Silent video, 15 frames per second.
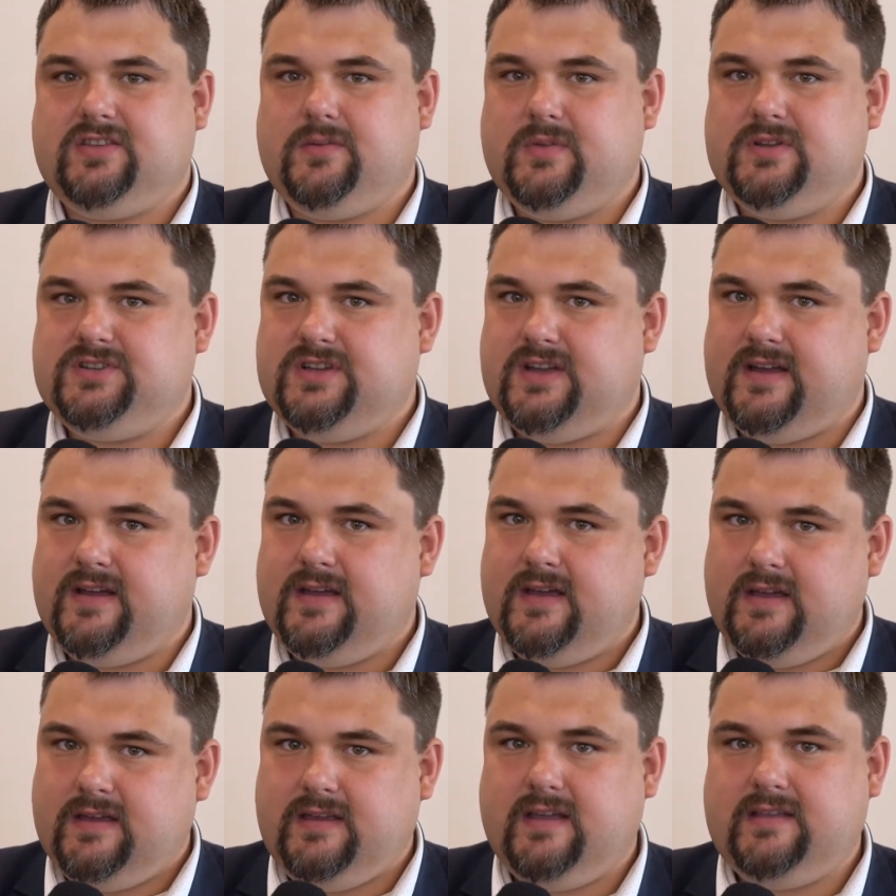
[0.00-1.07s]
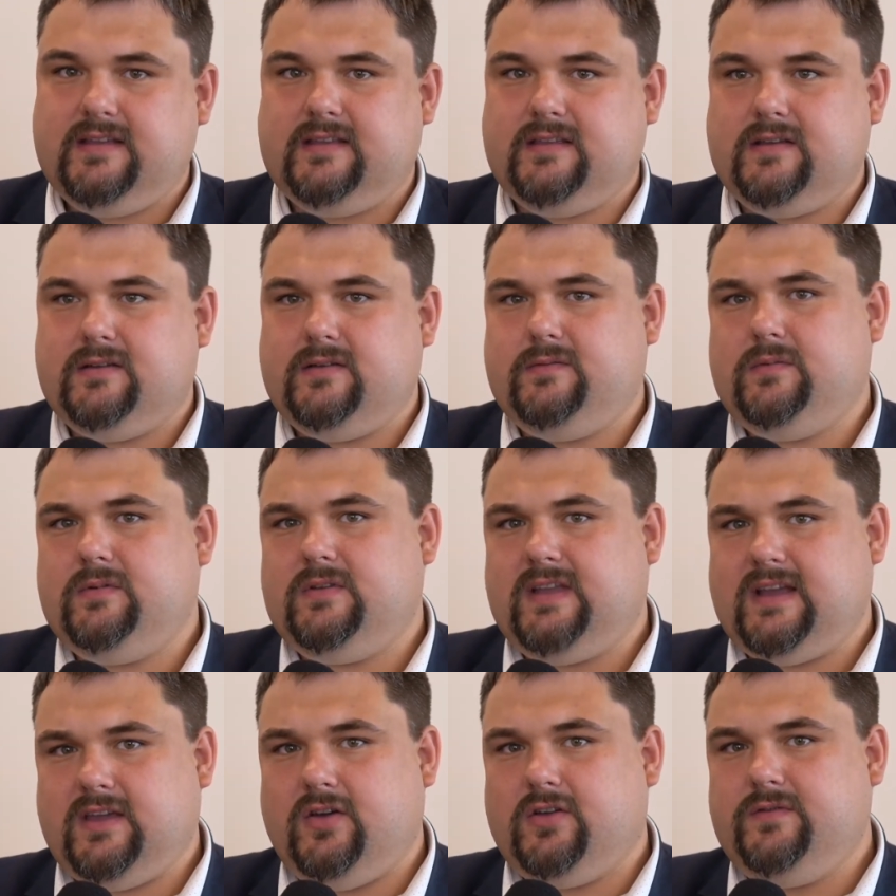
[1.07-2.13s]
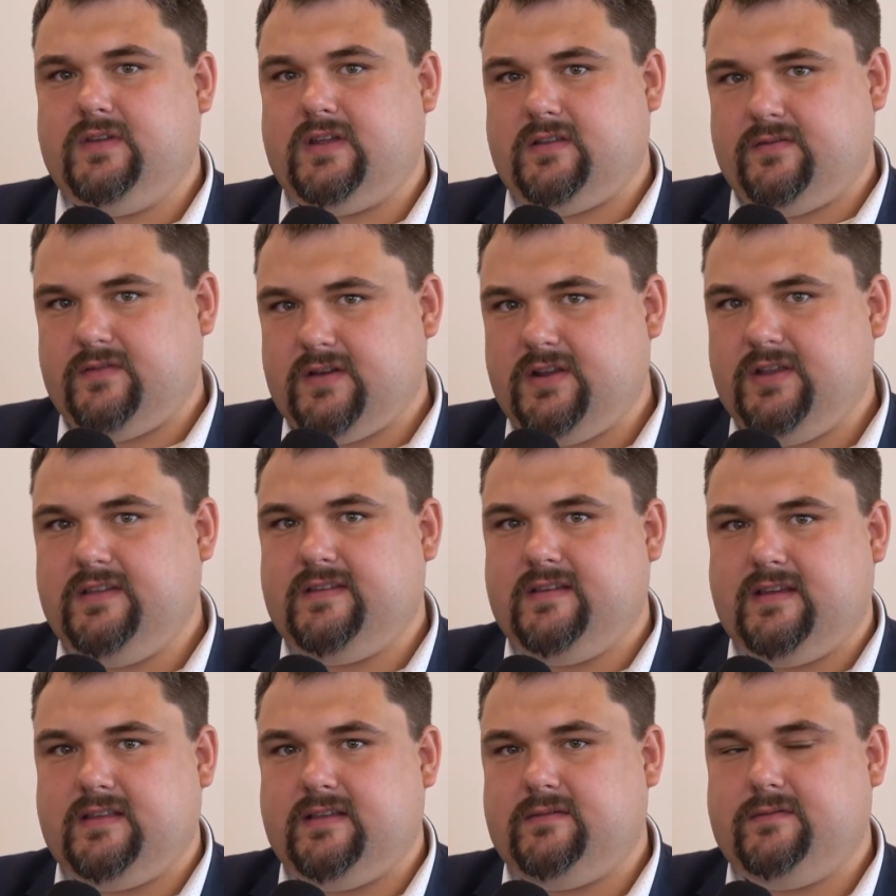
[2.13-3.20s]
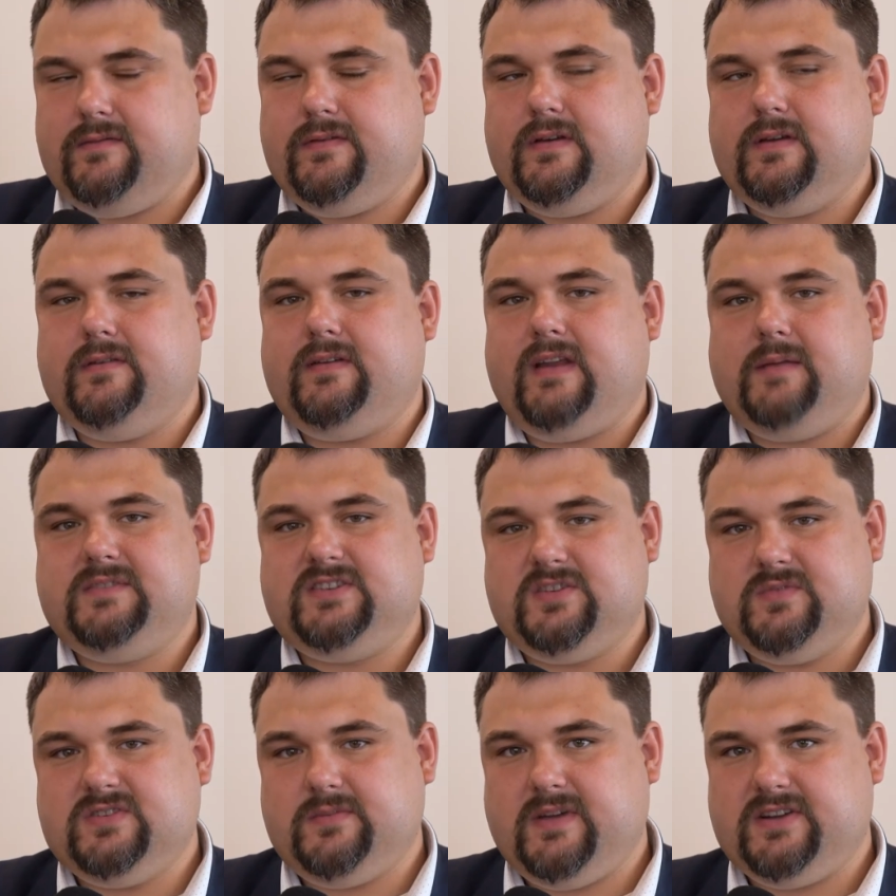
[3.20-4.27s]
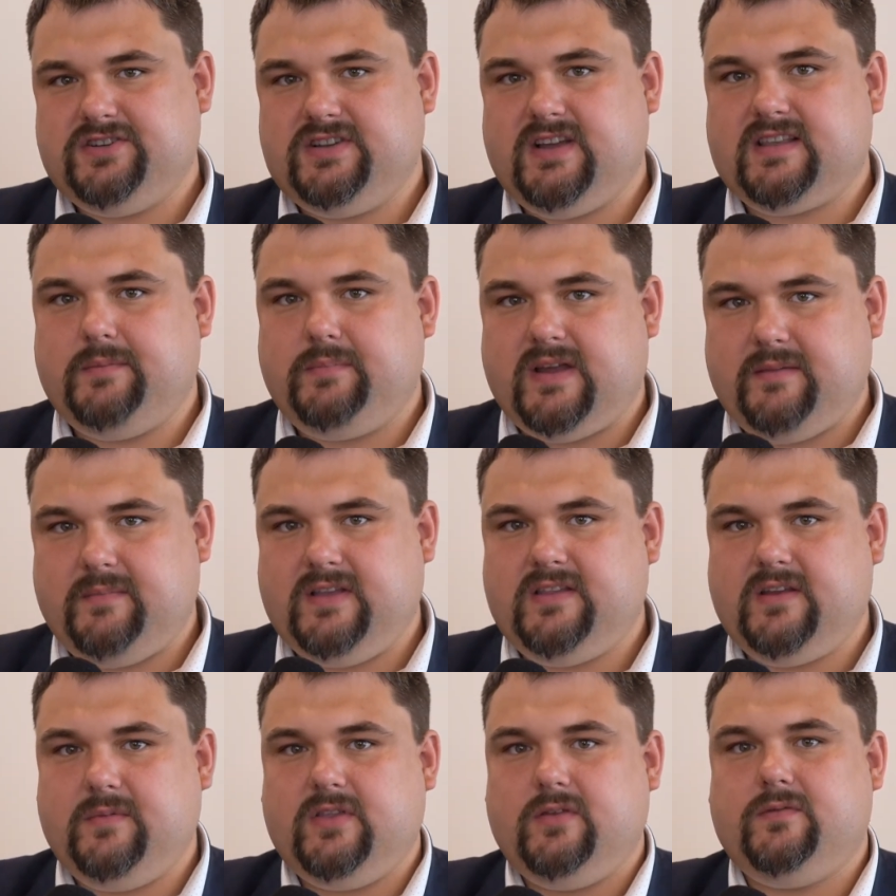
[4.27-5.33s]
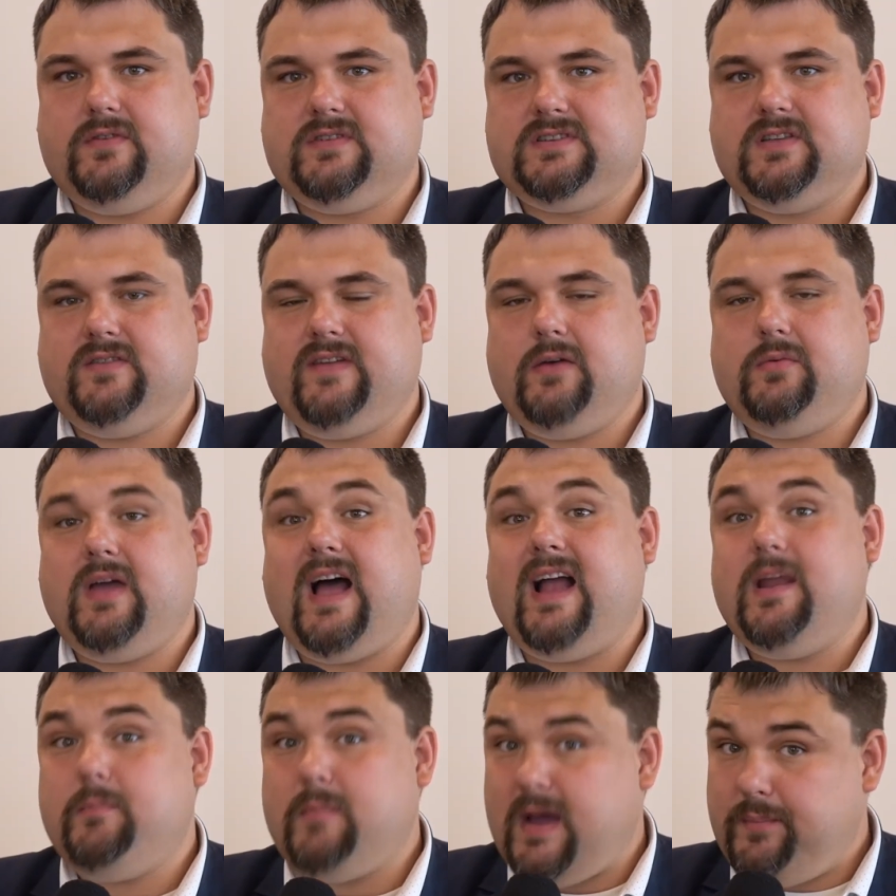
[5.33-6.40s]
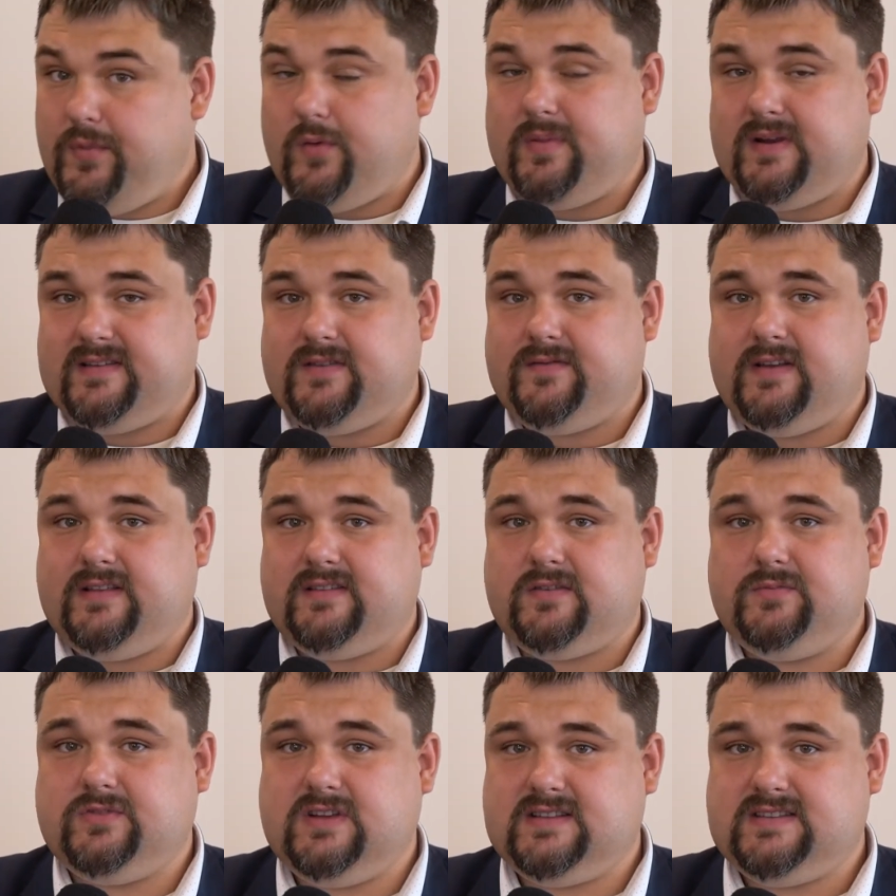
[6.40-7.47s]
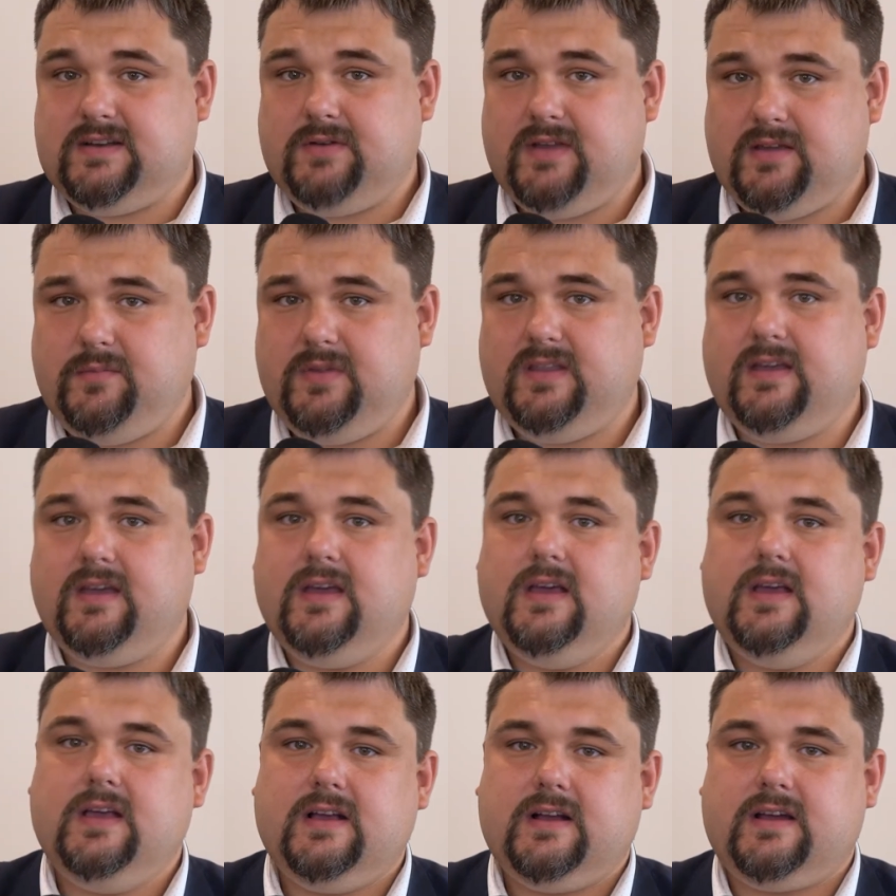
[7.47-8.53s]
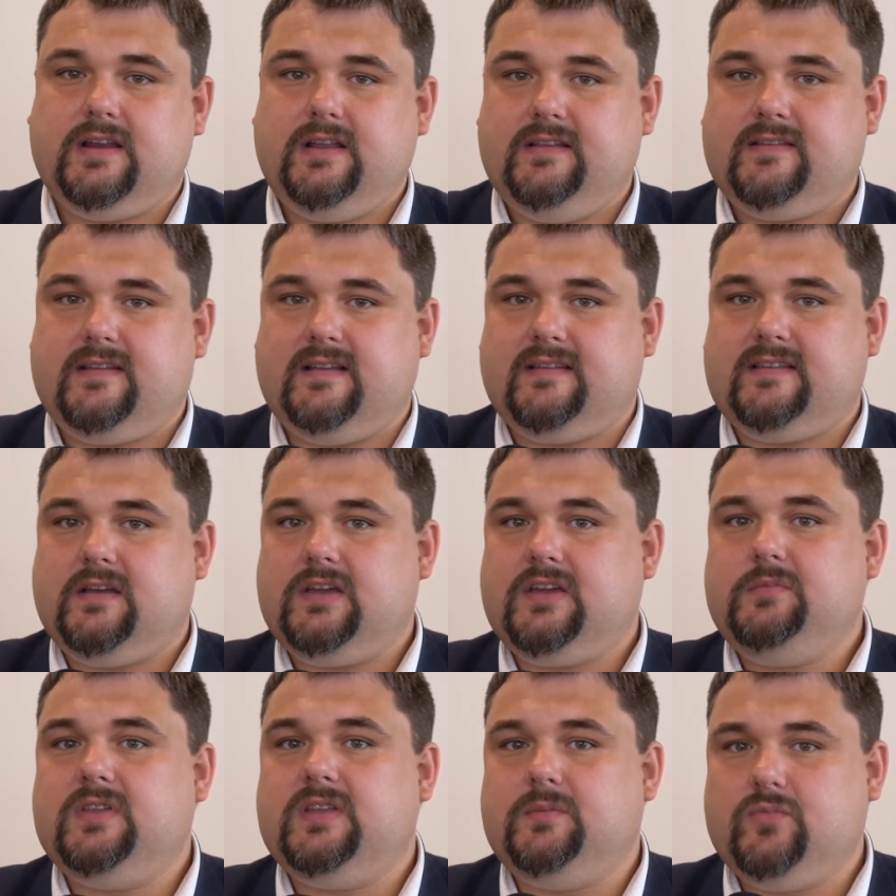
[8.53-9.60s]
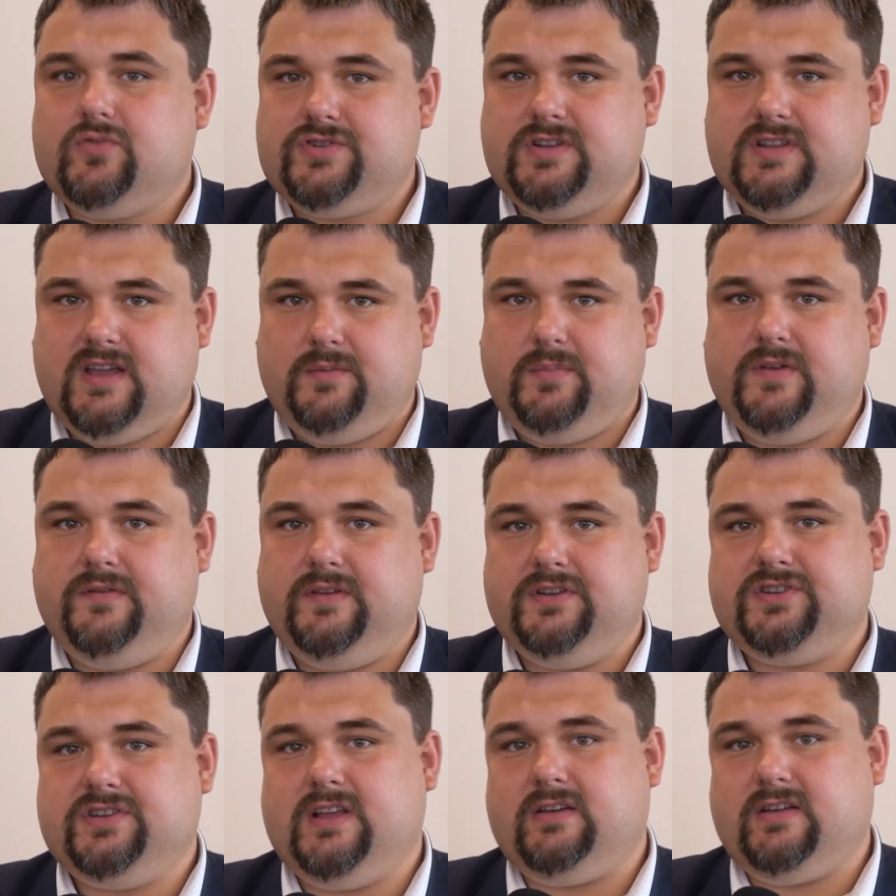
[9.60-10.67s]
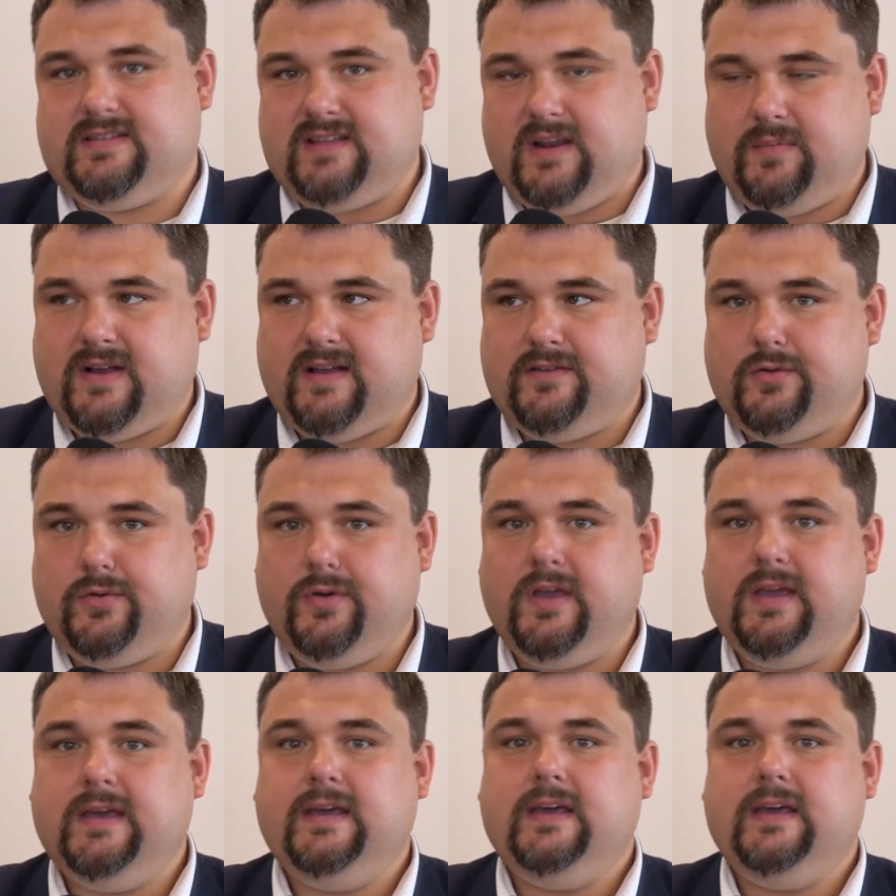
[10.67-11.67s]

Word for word: To będzie jeden e, taki odwiert w Krynicy, jeden w, w Rabce, żeby zobaczyć, jak te parametry będą funkcjonowały, ale mapy opracowane są już dla całej gminy Krynica, na całej gminy Muszyna i Piwniczna oraz Rabka Zdrój.